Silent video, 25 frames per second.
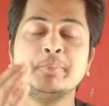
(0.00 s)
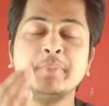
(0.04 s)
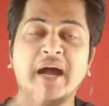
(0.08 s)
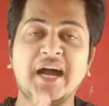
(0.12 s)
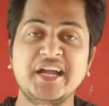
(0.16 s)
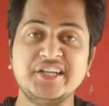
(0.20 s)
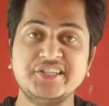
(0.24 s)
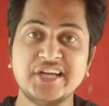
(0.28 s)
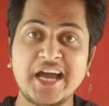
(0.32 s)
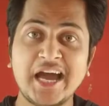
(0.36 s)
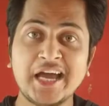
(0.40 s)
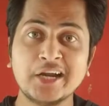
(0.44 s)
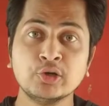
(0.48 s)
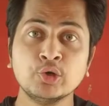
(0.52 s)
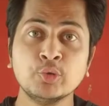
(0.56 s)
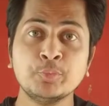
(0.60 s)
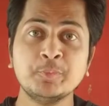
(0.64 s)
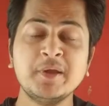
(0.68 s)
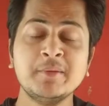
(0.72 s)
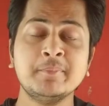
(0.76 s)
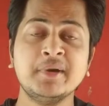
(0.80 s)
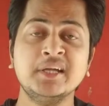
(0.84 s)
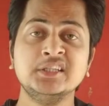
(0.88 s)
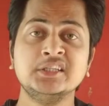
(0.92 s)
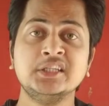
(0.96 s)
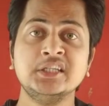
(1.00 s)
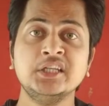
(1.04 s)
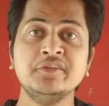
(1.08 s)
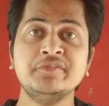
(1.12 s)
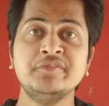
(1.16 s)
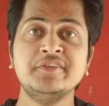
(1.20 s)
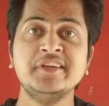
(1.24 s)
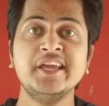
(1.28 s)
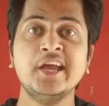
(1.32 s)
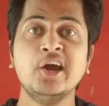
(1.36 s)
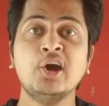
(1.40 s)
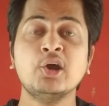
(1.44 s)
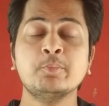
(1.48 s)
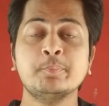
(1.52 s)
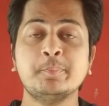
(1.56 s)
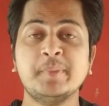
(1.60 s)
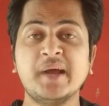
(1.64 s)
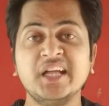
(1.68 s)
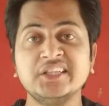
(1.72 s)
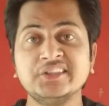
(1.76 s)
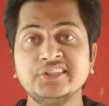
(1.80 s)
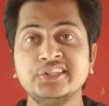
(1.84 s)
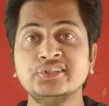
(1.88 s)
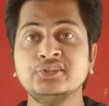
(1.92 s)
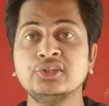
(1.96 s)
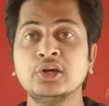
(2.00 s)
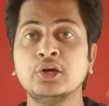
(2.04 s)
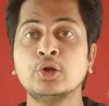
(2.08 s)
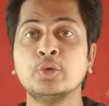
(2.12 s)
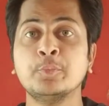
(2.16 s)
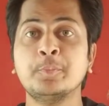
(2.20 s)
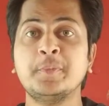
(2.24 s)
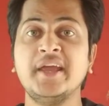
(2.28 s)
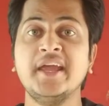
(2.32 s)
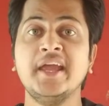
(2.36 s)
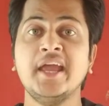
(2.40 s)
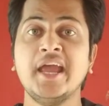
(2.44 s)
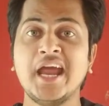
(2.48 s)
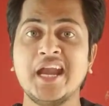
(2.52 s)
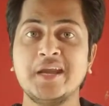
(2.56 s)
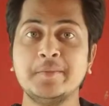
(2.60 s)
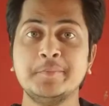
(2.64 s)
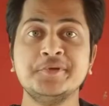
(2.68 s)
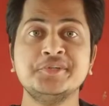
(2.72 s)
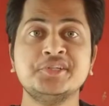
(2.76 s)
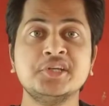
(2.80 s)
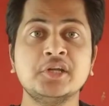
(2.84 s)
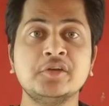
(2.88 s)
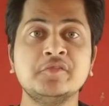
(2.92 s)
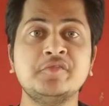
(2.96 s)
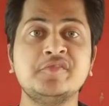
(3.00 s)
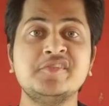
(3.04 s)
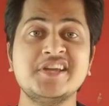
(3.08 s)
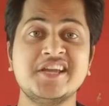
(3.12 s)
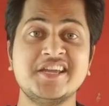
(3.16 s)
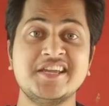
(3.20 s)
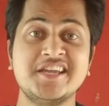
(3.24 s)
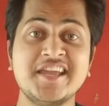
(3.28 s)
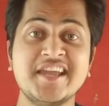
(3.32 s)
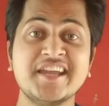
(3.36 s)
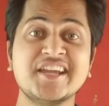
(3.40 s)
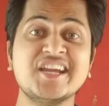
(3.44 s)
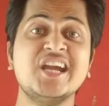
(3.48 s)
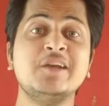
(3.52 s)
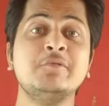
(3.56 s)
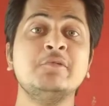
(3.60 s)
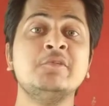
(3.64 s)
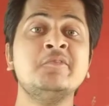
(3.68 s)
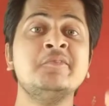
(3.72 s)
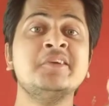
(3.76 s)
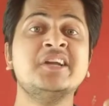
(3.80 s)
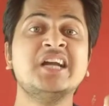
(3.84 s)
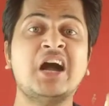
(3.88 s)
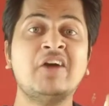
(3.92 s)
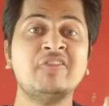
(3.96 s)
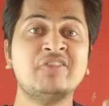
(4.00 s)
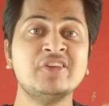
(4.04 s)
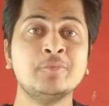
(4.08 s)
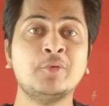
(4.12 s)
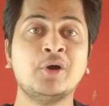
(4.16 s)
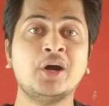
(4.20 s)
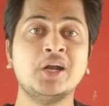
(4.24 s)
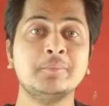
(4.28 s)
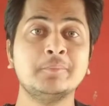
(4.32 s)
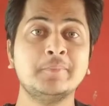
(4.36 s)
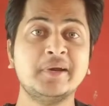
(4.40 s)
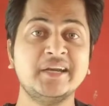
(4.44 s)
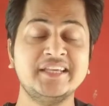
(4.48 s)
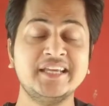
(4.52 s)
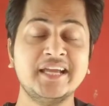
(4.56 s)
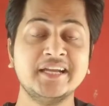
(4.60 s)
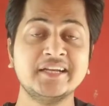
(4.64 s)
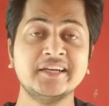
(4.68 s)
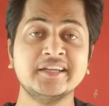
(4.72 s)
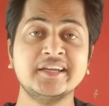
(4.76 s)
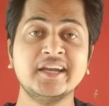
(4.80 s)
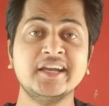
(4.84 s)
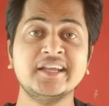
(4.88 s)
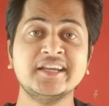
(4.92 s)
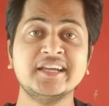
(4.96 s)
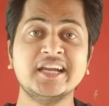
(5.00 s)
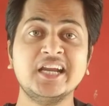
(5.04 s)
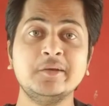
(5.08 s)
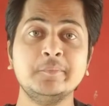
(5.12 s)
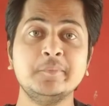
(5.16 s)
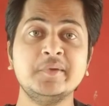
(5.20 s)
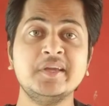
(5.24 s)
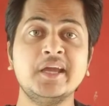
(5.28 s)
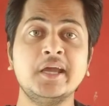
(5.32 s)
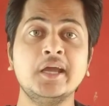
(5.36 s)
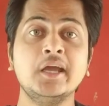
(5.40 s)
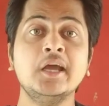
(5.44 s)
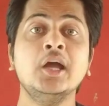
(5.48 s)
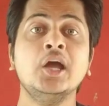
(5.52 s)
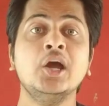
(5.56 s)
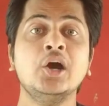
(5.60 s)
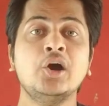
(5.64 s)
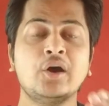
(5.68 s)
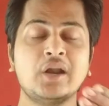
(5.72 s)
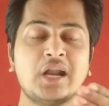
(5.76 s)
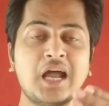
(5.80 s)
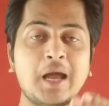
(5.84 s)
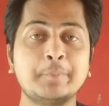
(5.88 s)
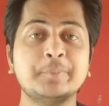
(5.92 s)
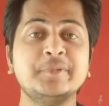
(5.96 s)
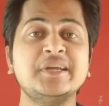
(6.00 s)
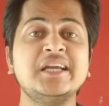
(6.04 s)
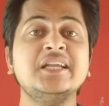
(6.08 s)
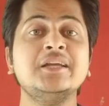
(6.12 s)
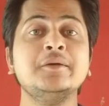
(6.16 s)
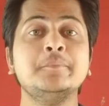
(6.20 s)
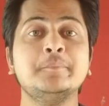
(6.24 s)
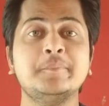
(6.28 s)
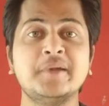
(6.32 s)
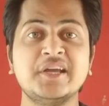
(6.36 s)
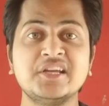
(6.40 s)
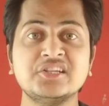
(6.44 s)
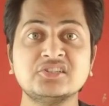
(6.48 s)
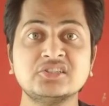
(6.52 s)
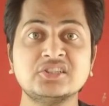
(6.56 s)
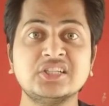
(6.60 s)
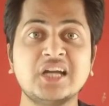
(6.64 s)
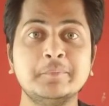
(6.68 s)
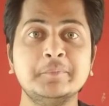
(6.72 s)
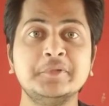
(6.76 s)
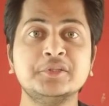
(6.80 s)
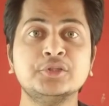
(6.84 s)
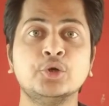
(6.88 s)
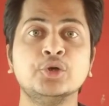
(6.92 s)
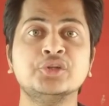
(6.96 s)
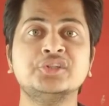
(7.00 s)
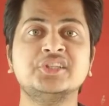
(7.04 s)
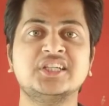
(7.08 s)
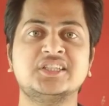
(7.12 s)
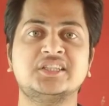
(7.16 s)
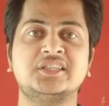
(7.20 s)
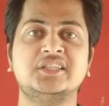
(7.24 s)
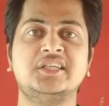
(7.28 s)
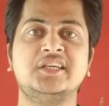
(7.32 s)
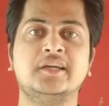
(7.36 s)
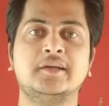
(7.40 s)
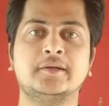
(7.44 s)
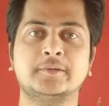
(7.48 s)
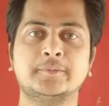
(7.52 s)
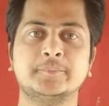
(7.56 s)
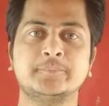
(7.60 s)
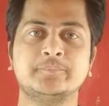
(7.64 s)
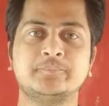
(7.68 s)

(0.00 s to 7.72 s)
हजार रुपये मंथली फी है और पैंतीस सौ रुपये एडमिशन फी है ये अकेडमी भी काफ़ी बहुत बढ़िया क्रिकेट अकेडमी है और आपके लिए बेस्ट साबित हो सकती है